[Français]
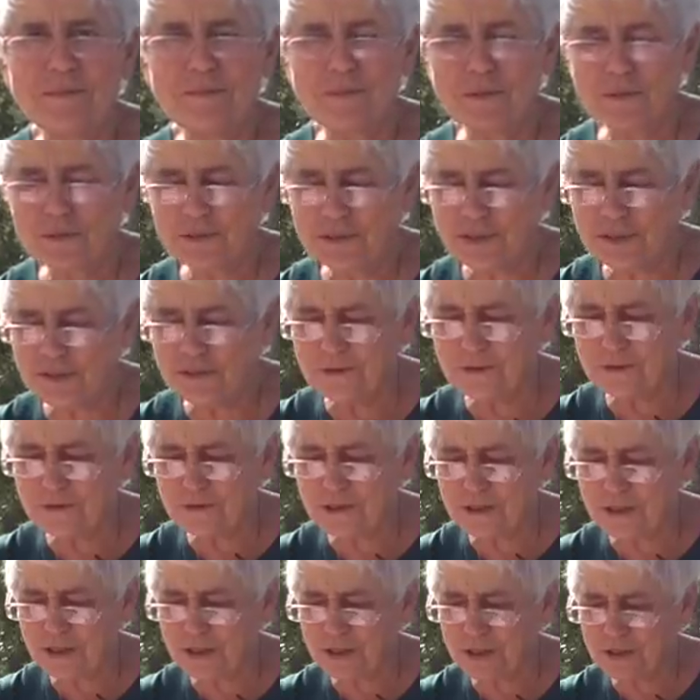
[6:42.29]
monter de
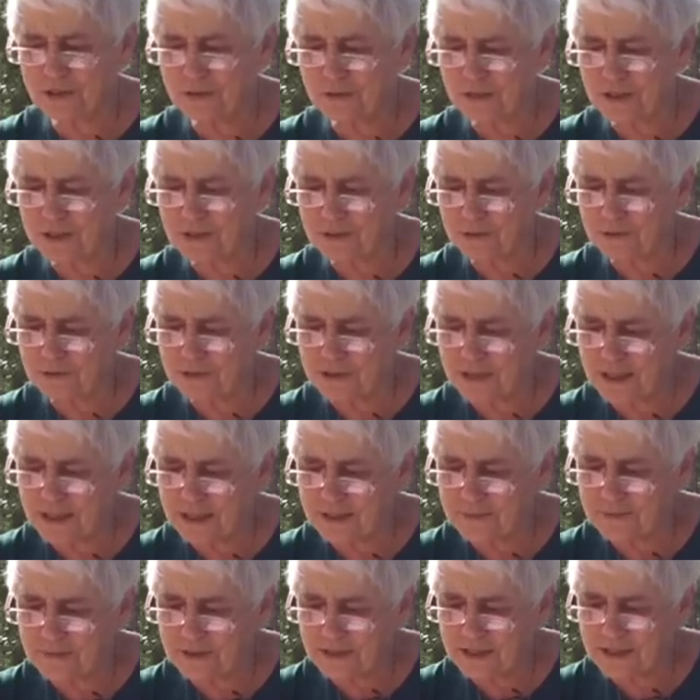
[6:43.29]
Jéricho à
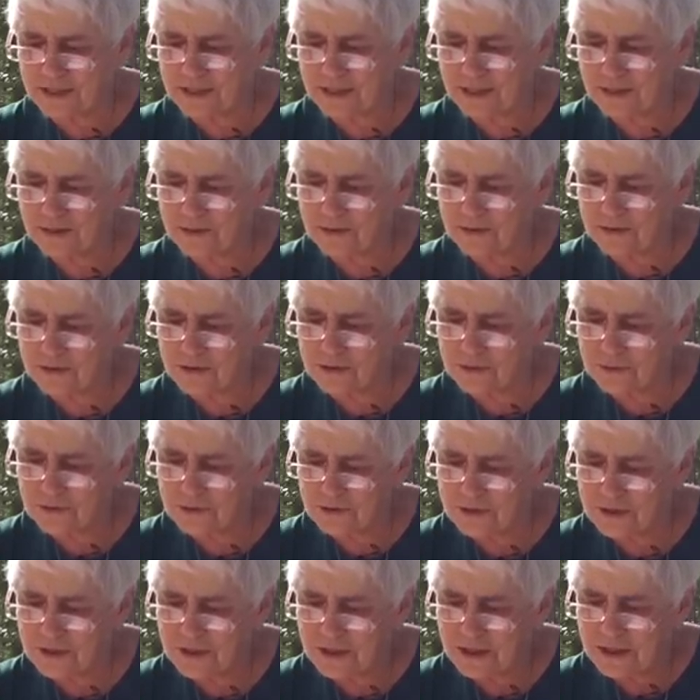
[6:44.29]
Jérusalem, c'est quelque
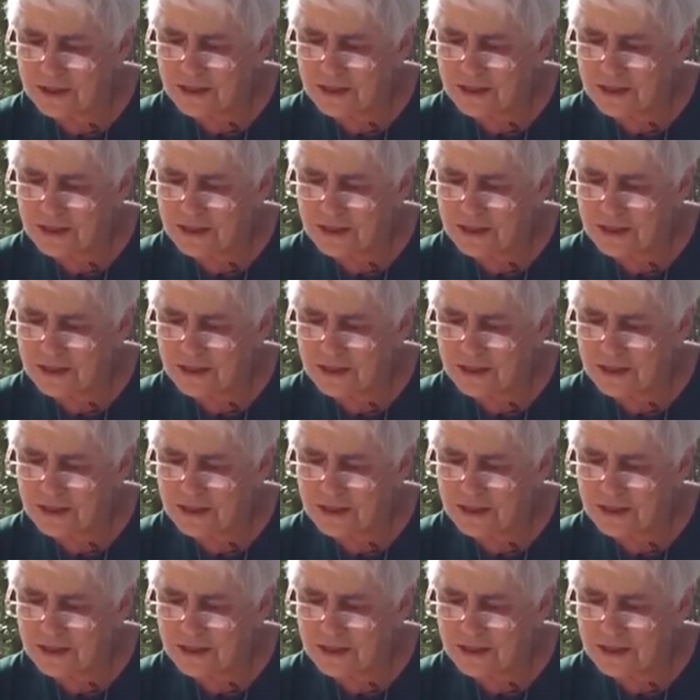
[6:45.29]
chose.